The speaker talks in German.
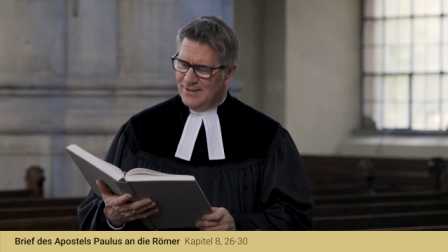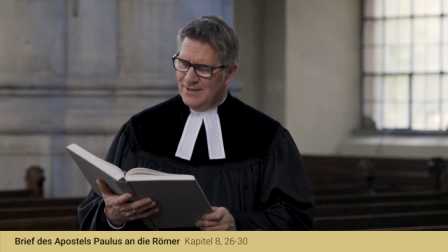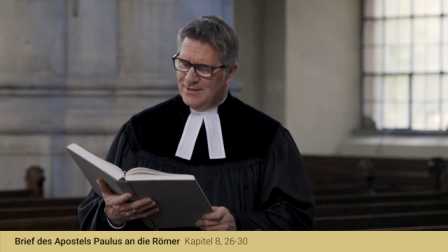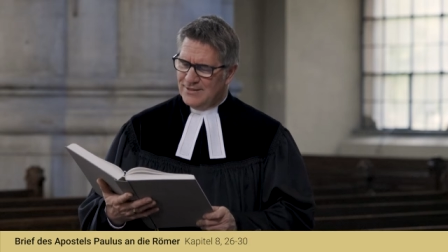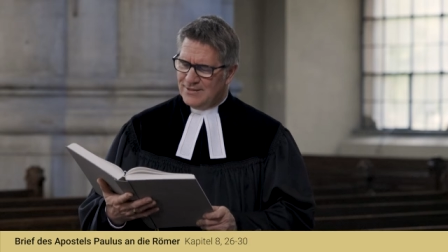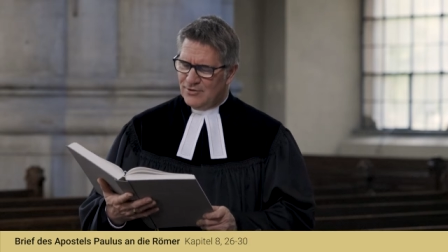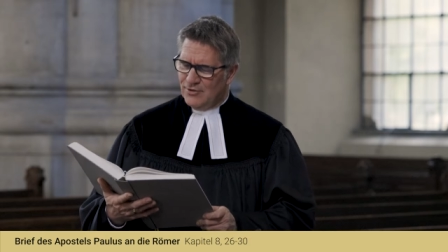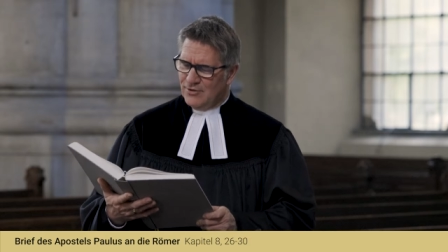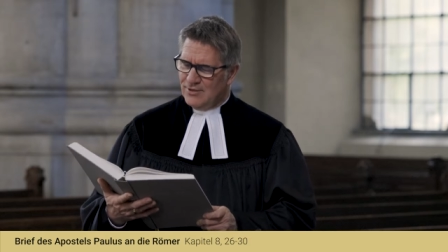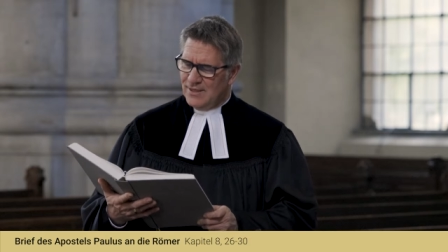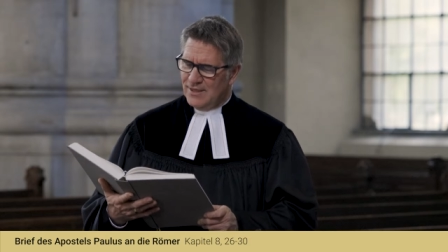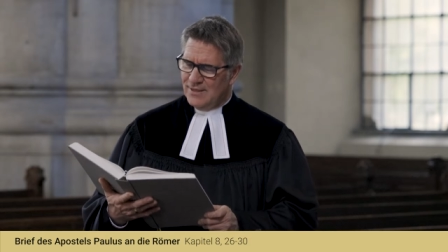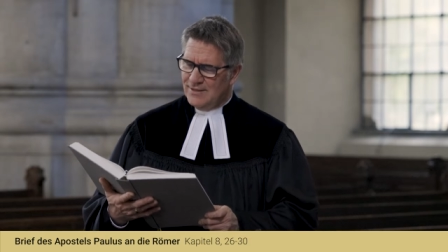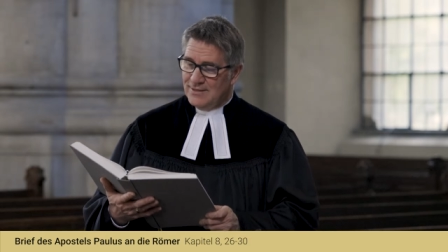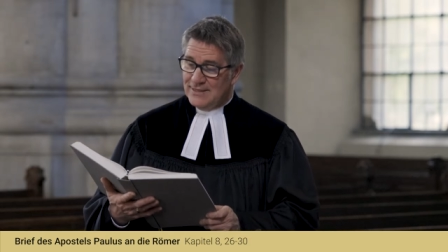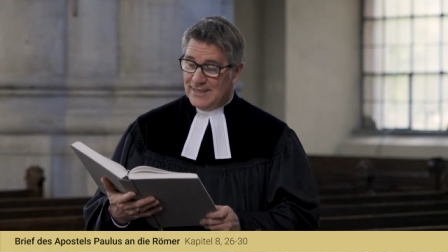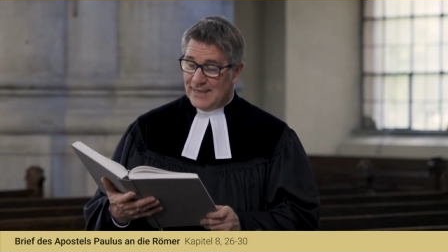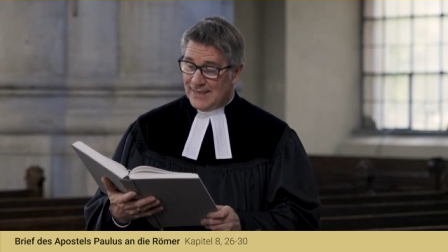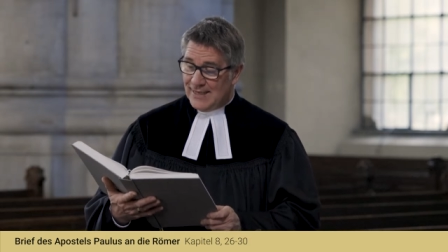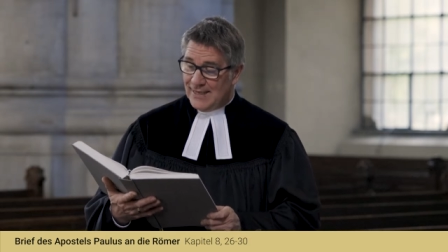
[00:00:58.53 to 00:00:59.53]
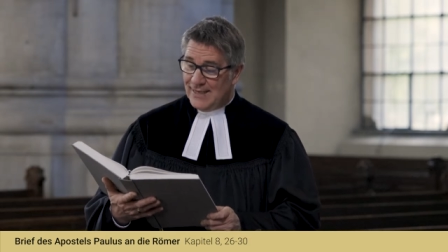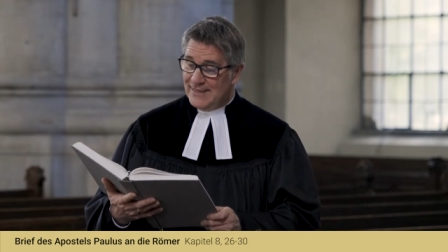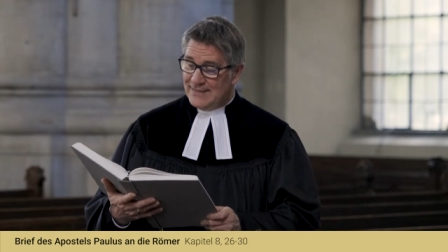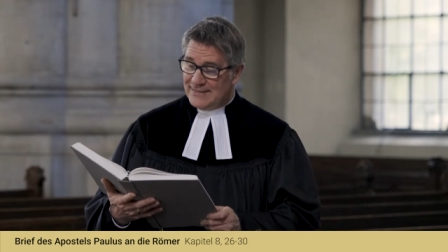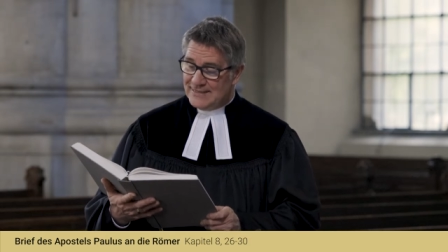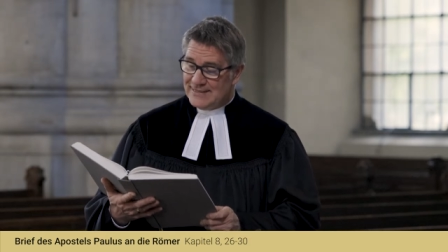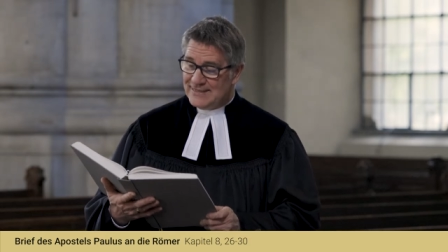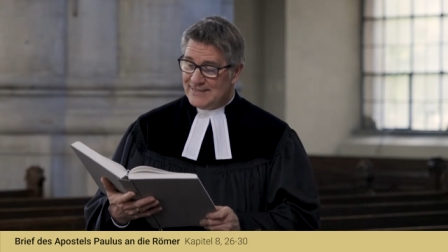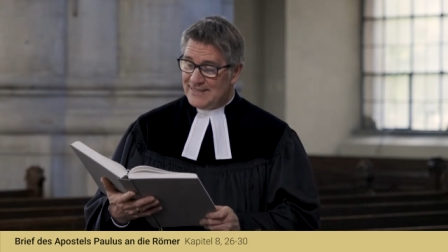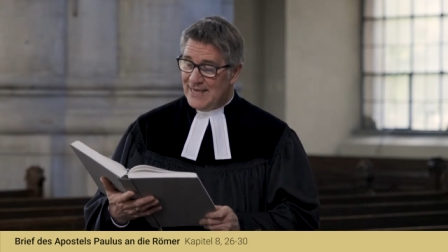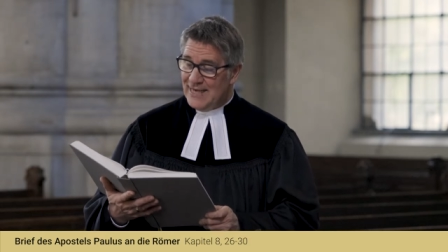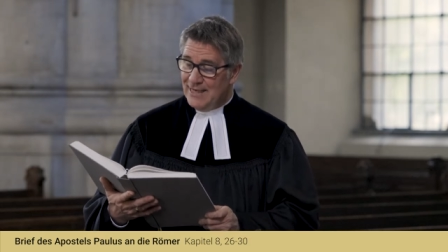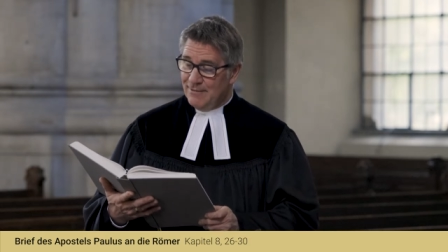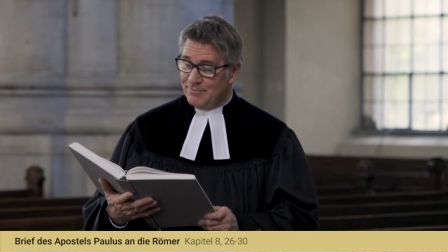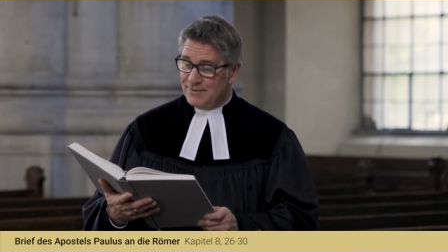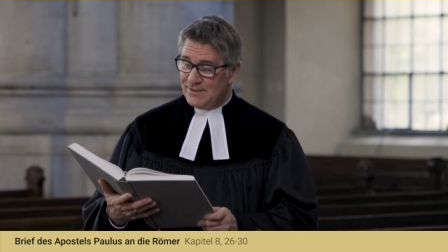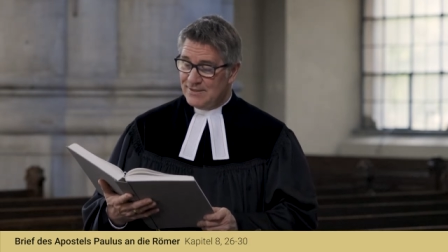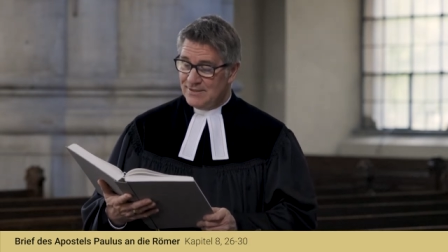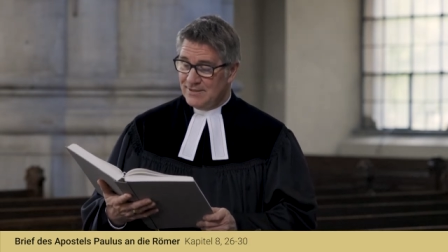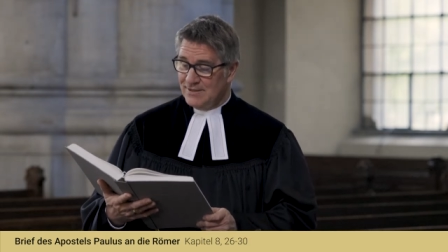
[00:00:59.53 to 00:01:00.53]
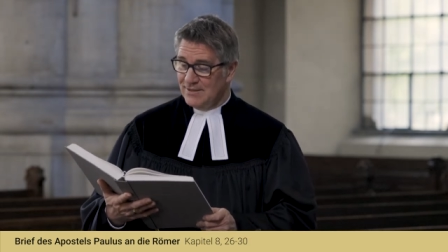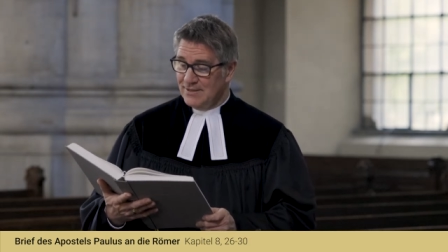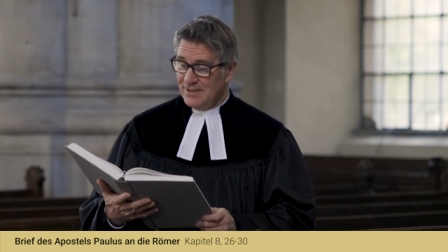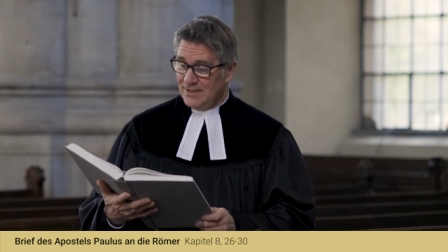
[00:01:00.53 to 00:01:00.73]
sondern der Geist selbst